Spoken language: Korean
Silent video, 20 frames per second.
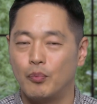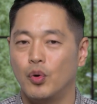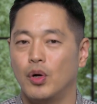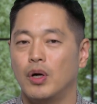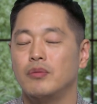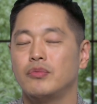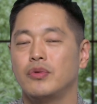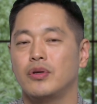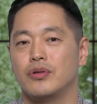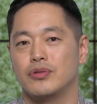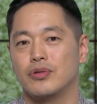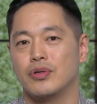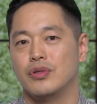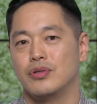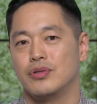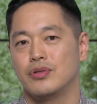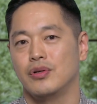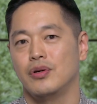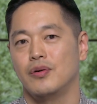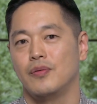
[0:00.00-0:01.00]
포함되어져
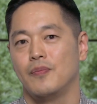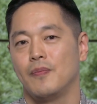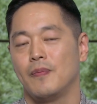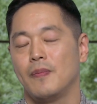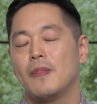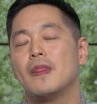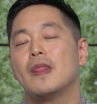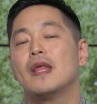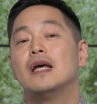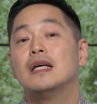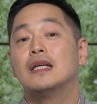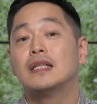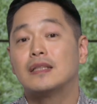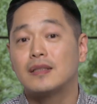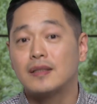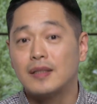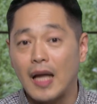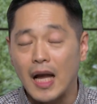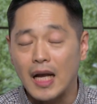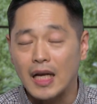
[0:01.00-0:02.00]
있죠.
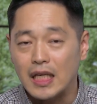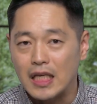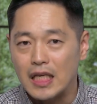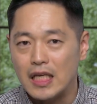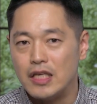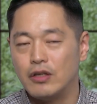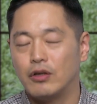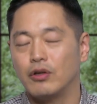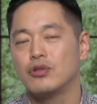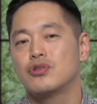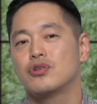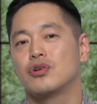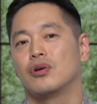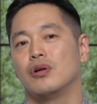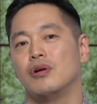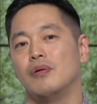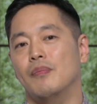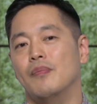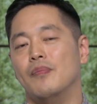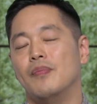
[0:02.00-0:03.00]
딱
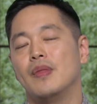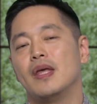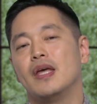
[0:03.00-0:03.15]
이것처럼